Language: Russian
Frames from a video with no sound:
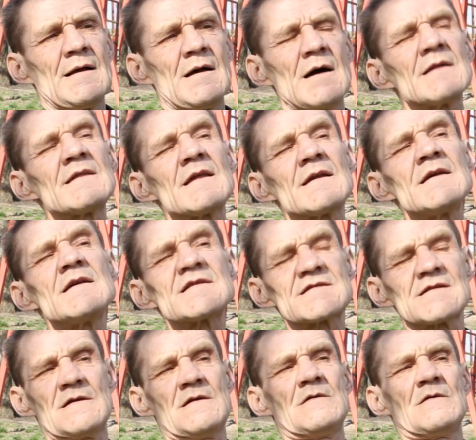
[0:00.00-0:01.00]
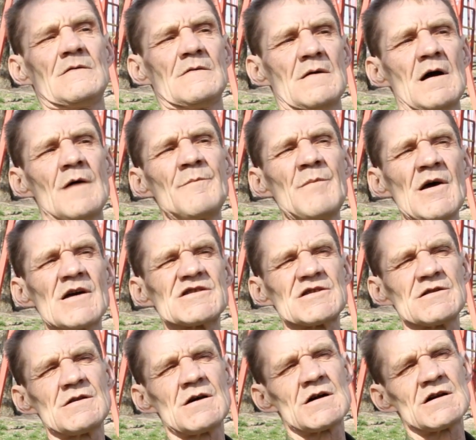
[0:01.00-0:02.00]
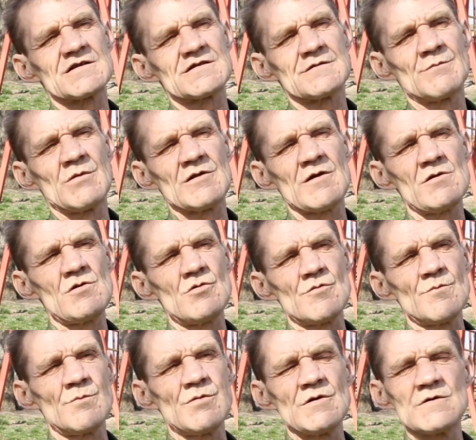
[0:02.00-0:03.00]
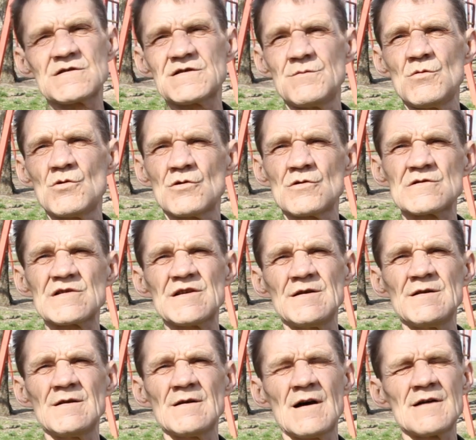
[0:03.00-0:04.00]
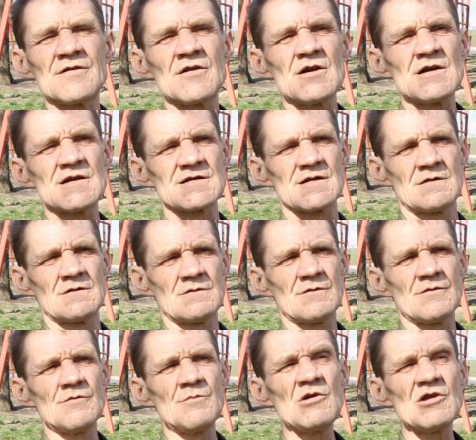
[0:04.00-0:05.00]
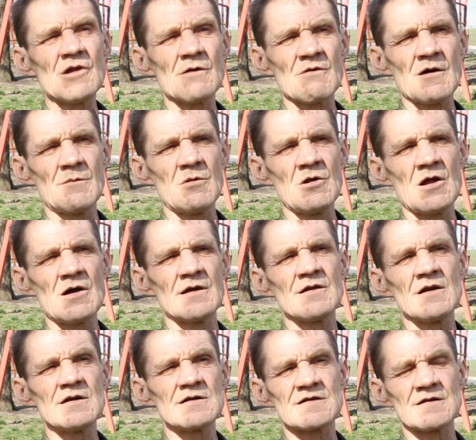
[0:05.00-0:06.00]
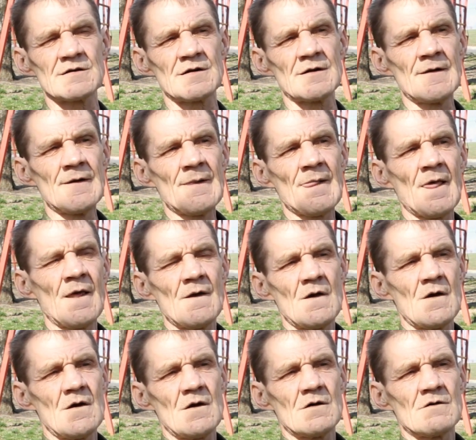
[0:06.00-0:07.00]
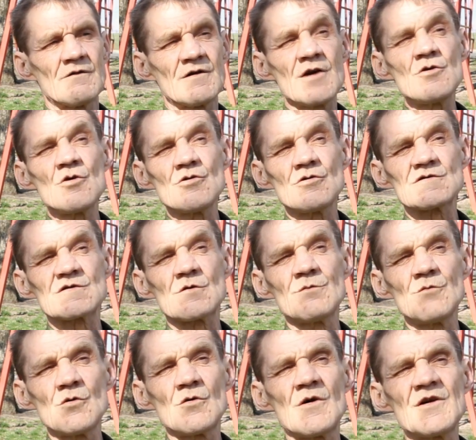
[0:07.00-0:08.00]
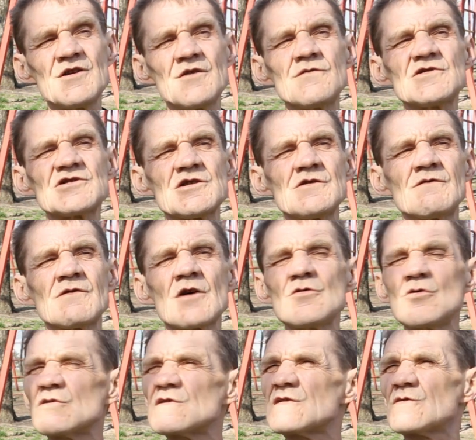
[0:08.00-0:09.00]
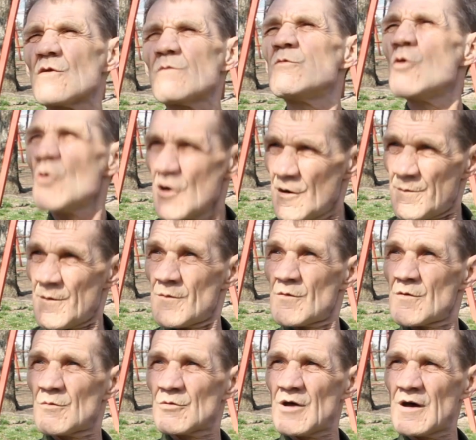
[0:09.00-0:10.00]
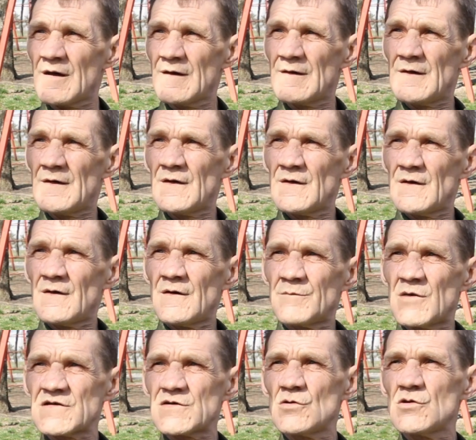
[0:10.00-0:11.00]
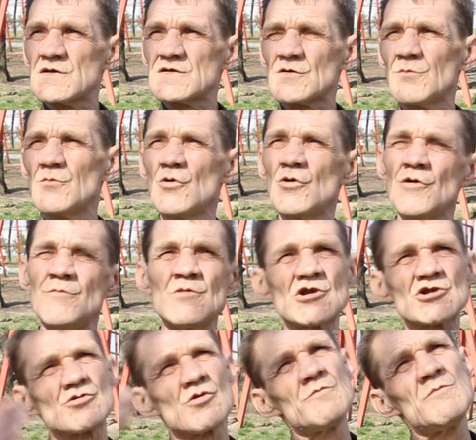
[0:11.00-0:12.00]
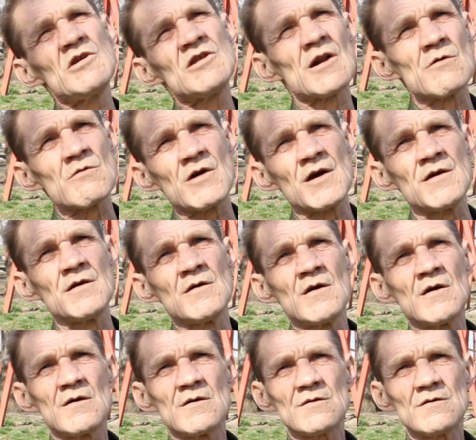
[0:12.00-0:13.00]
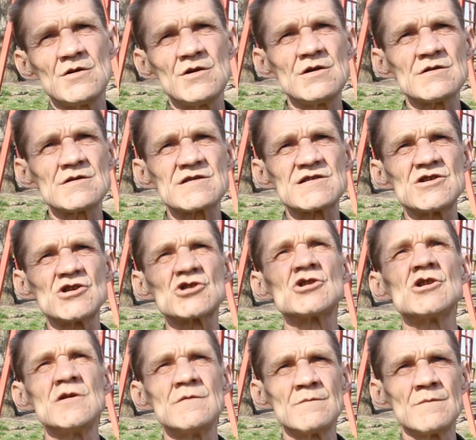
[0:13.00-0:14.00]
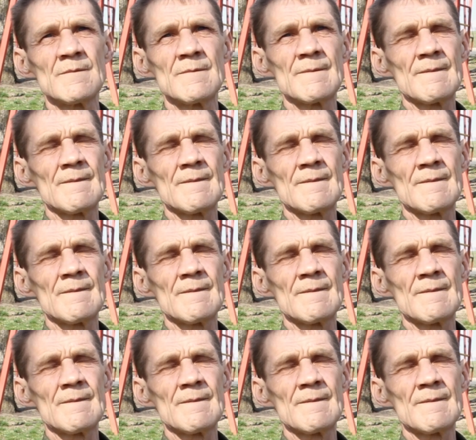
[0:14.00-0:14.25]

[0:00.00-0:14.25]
отрезали. Опять же наш батальон был Семеновский отрезан, Дмитровка была отрезана в районе Зрубного. Они вышли в район Зрубное, по-моему, да? поселок Жубное, между Дмитровкой и Снежным.